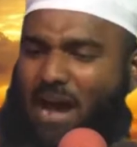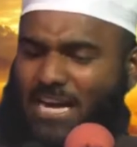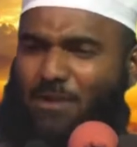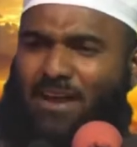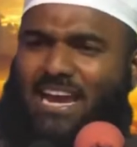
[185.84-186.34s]

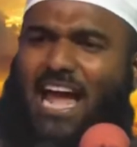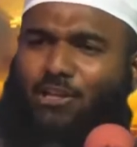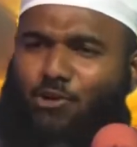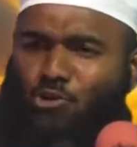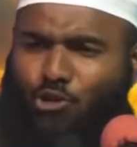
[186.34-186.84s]
மறுமையில்
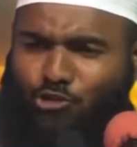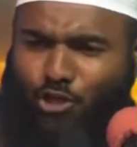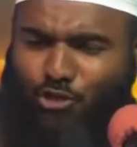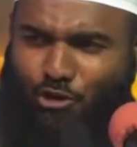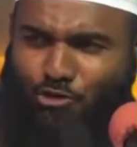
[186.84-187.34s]
அது
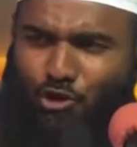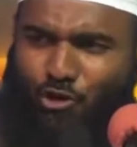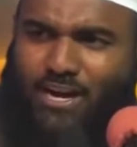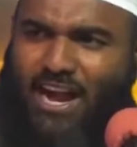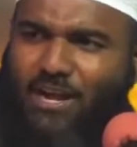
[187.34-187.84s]
நூற்றுக்கு
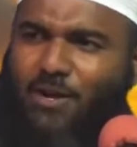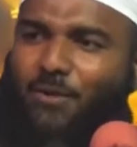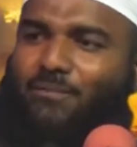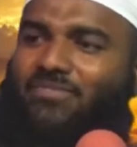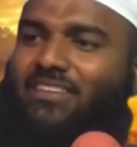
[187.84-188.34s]
நூறு
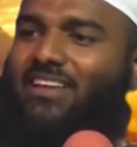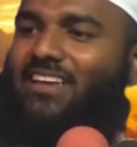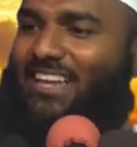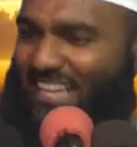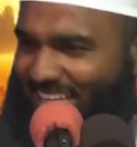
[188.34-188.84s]
நடக்கும்
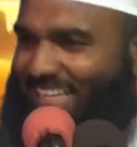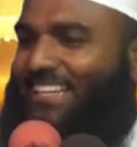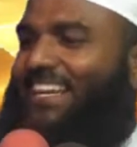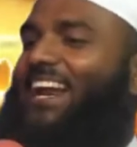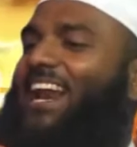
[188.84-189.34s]

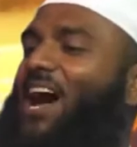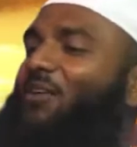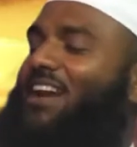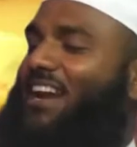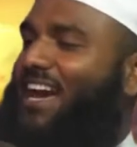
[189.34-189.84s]
இருக்குதான் நல்லா
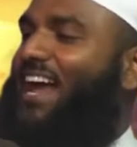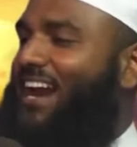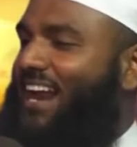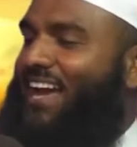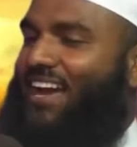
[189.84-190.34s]
உடைய
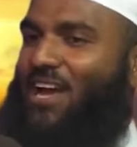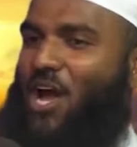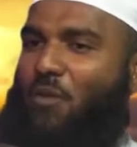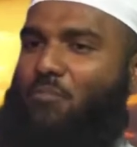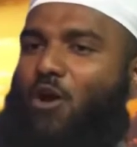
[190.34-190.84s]
நிலையார்களே
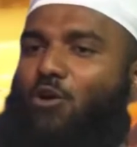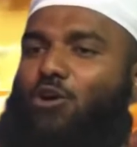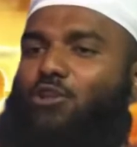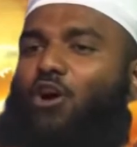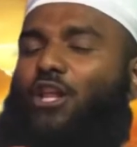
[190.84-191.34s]

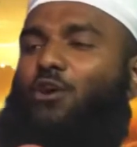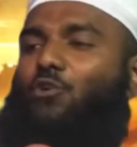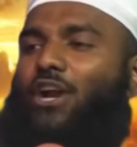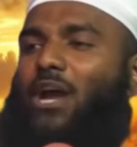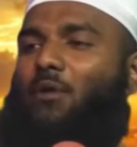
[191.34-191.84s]
மௌலுது
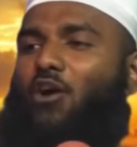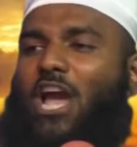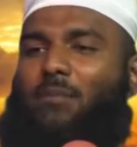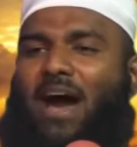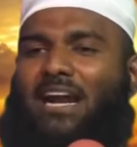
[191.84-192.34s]
ஓதக்கூடிய
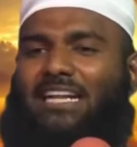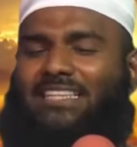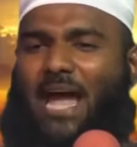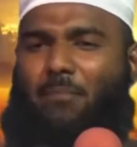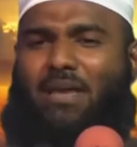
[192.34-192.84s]

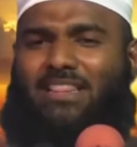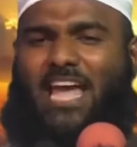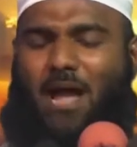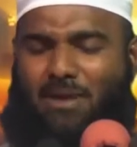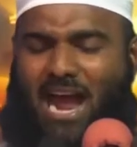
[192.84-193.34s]
மௌலையுமார்கள் தேம்பி
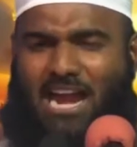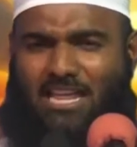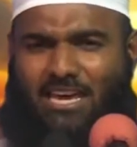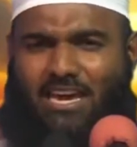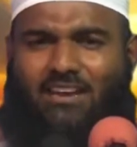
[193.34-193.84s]
தேம்பி
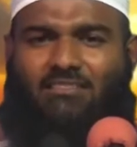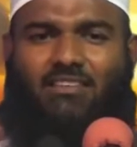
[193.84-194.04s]
அழுது